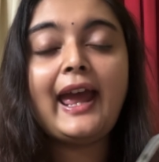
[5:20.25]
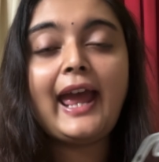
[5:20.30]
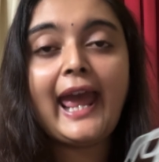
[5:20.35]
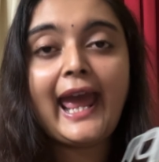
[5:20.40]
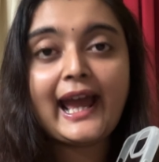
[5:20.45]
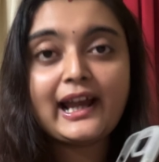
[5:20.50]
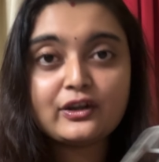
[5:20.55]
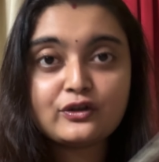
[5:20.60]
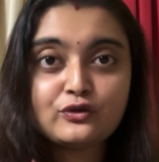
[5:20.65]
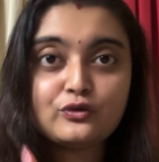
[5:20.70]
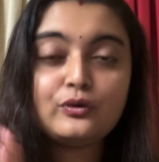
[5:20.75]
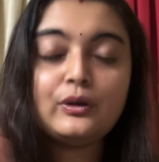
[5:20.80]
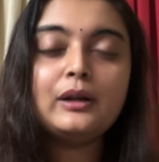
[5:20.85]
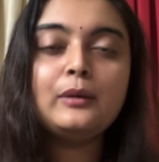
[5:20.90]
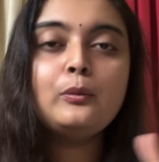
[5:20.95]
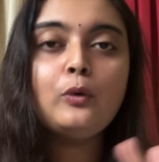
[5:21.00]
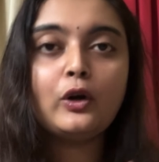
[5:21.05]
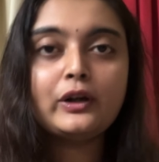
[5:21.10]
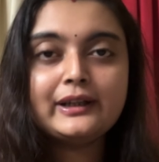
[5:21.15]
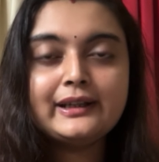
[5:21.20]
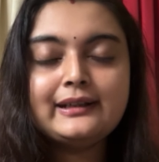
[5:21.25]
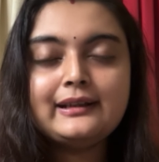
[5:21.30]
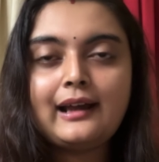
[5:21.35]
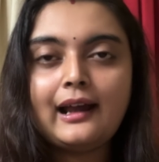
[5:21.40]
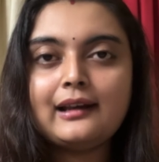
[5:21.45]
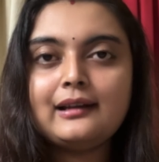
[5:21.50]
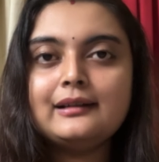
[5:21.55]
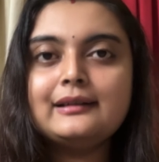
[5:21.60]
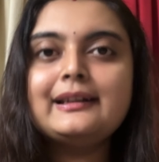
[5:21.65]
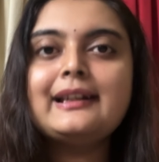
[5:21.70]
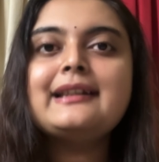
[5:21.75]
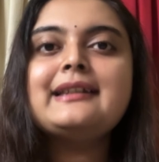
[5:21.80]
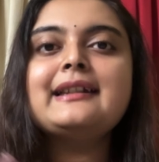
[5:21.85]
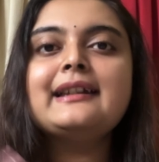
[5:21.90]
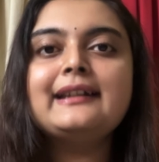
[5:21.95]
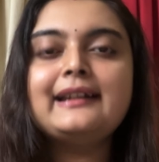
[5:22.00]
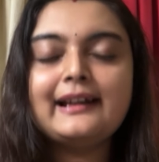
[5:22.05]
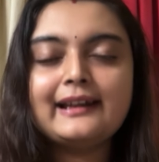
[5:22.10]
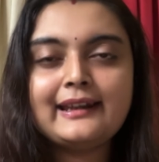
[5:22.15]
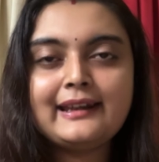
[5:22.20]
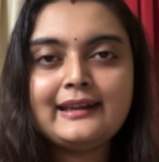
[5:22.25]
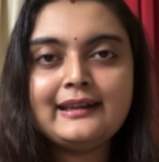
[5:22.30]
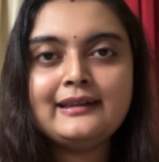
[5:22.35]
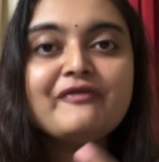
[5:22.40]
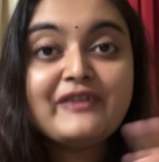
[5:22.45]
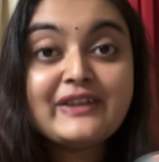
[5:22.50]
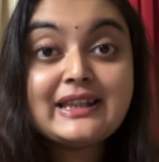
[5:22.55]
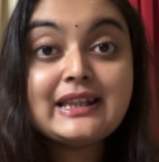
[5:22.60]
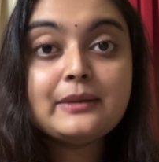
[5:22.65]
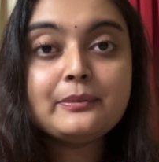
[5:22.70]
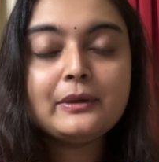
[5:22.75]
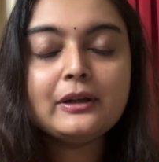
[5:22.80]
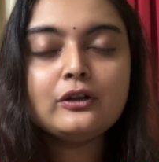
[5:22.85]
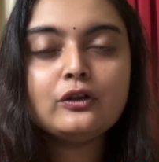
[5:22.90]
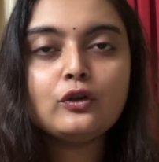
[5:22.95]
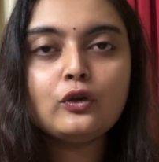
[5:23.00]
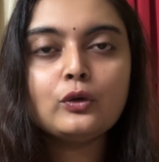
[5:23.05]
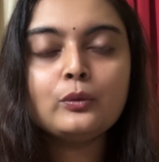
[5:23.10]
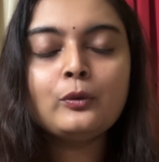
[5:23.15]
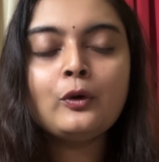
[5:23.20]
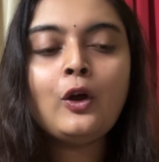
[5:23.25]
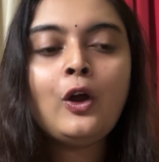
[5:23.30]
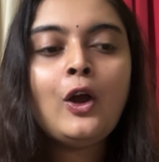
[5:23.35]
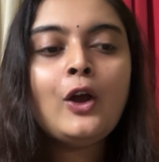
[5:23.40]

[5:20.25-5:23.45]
অ্যাকচুয়াল বডির কালারটা সেটাকেই ভিজিবল করব